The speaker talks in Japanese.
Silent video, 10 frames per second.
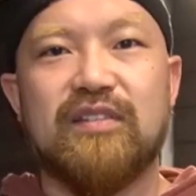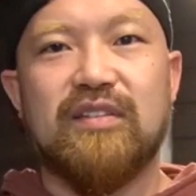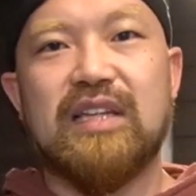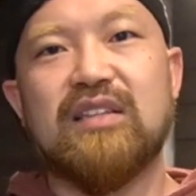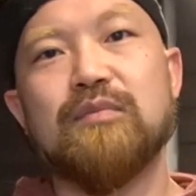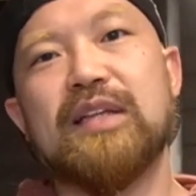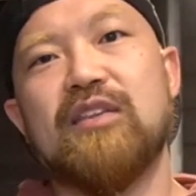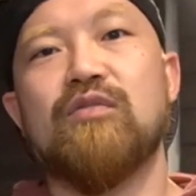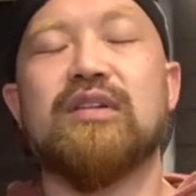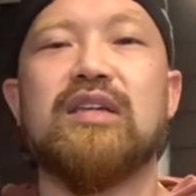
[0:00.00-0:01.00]
ず休むま
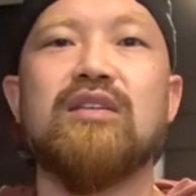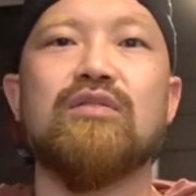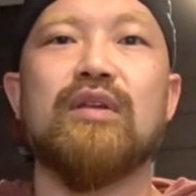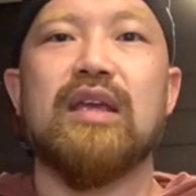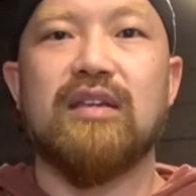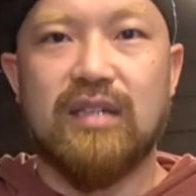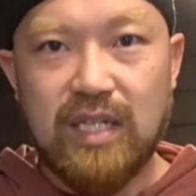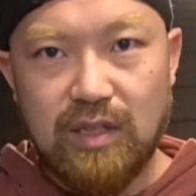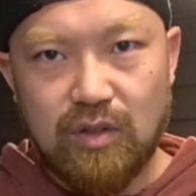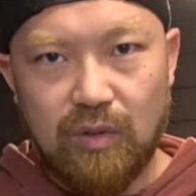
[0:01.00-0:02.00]
での筋トレ
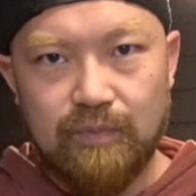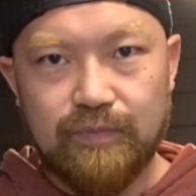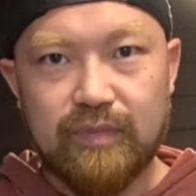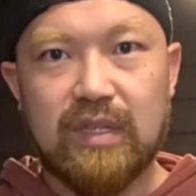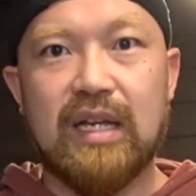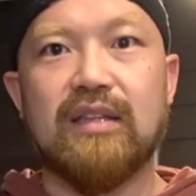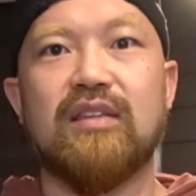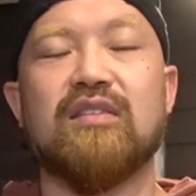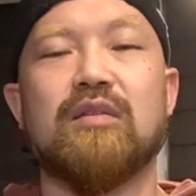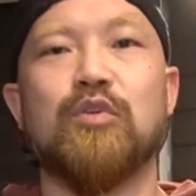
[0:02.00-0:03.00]
頻度なんで
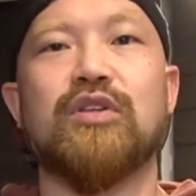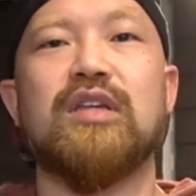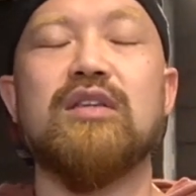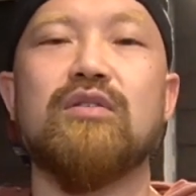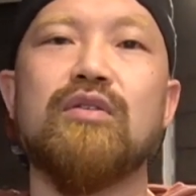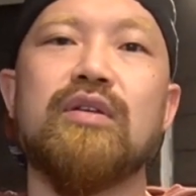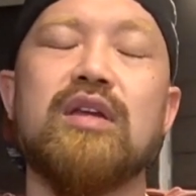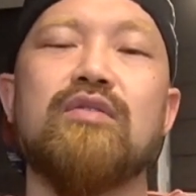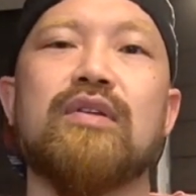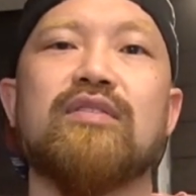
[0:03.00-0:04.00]
すけども筋トレの
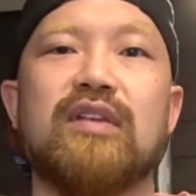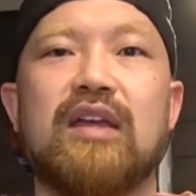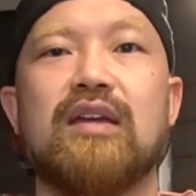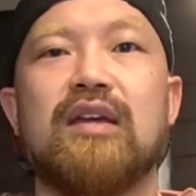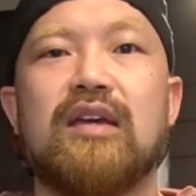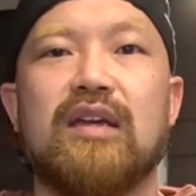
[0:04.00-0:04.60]
頻度はですね、